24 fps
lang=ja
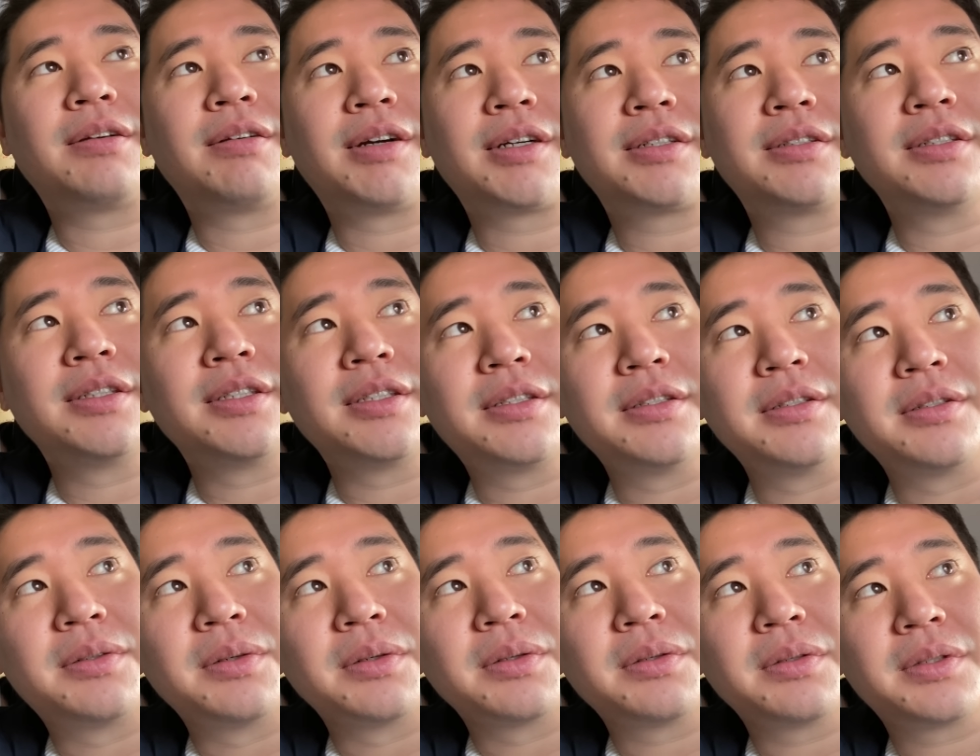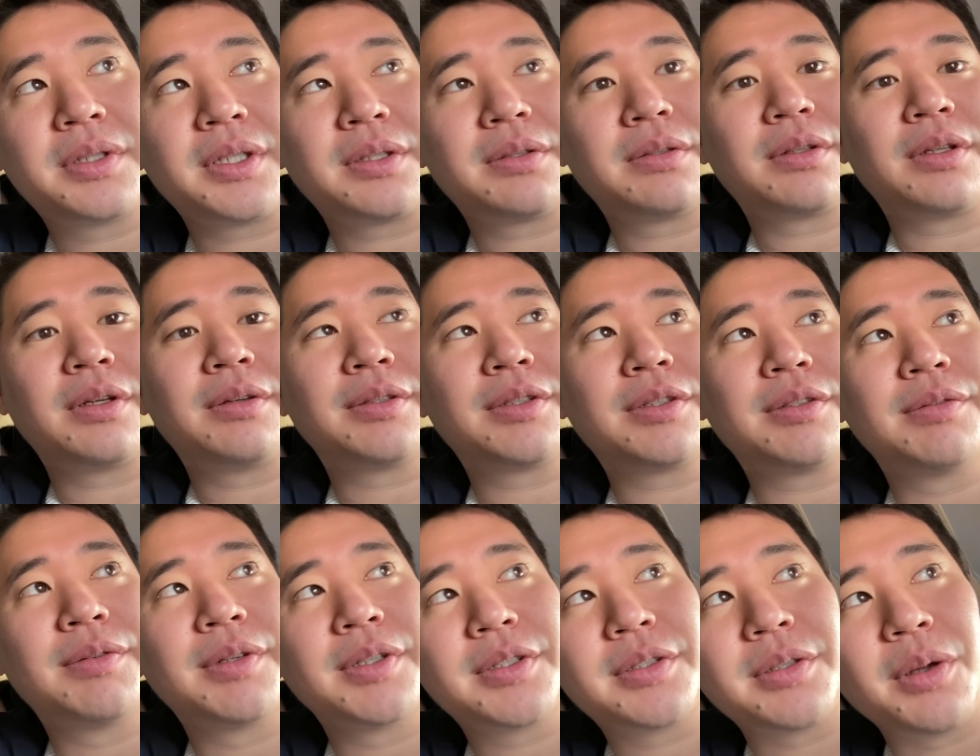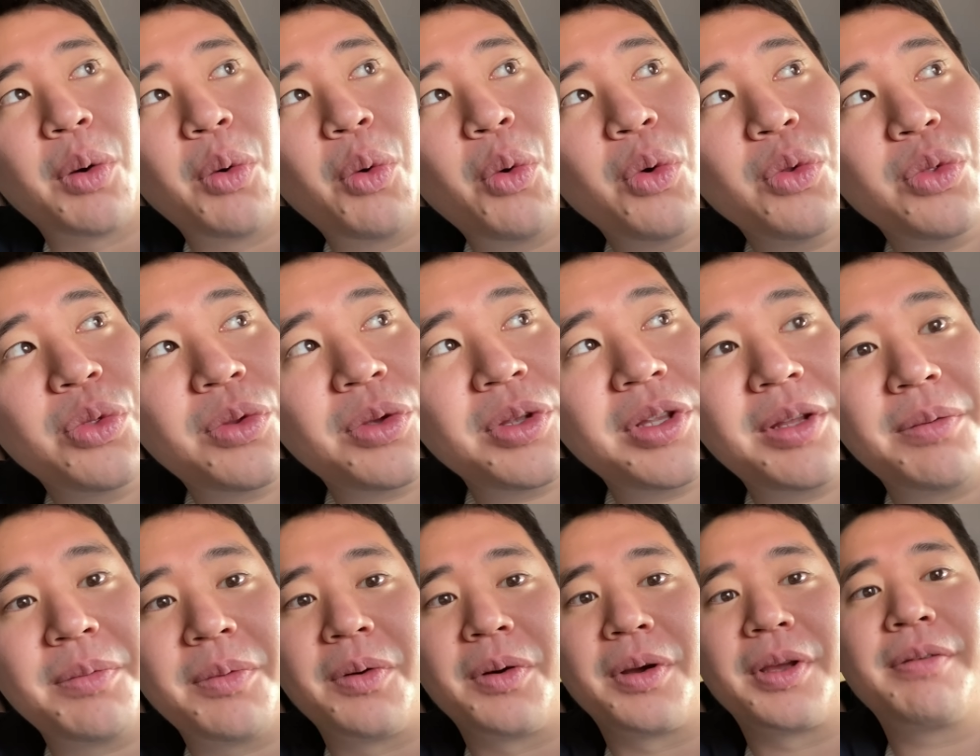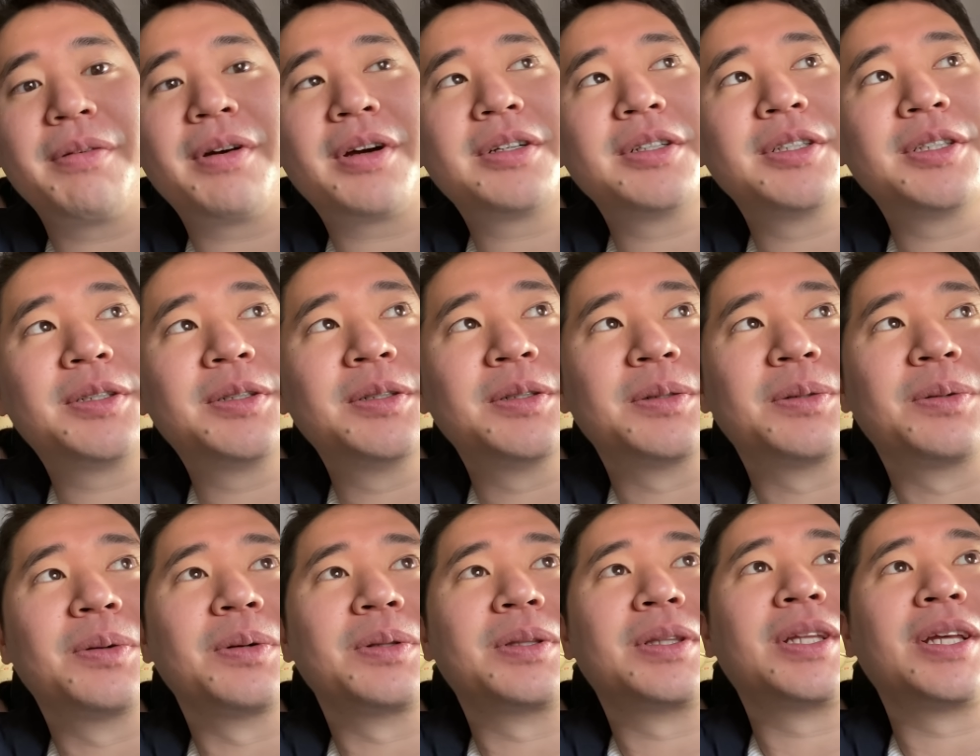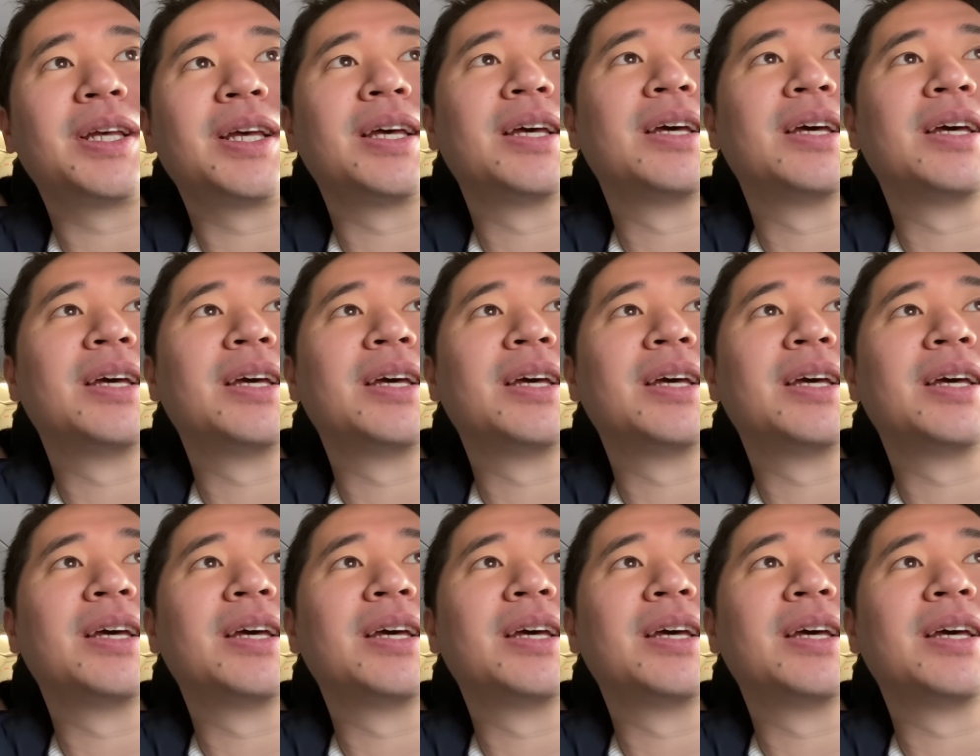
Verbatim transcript: 国空港に到着いたしました本当にでも岩国空港って